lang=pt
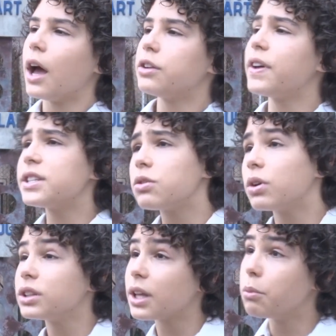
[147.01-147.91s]
De vez em
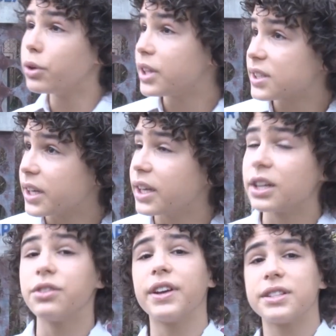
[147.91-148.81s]
quando tem muita
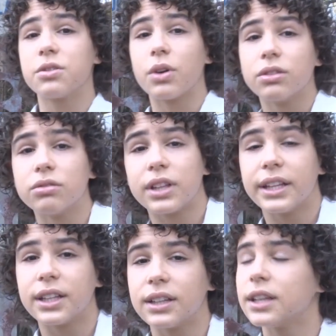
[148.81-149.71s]
cena, de vez em quando não
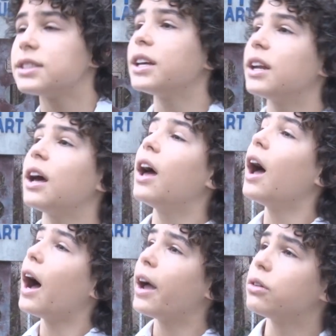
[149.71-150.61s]
tem tanta cena,
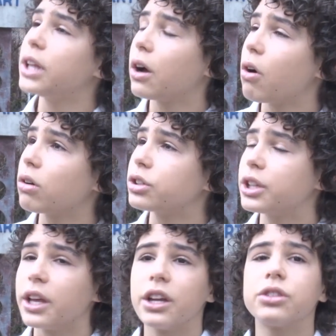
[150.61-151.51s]
aí eu decoro os
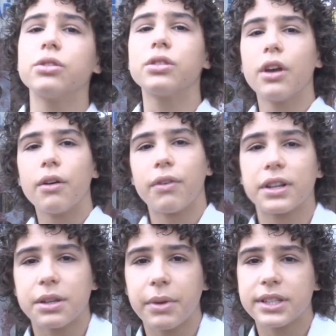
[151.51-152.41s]
textos,
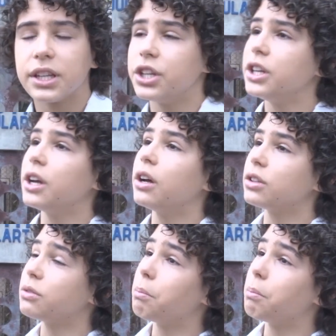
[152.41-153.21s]
faço a minha ceninha,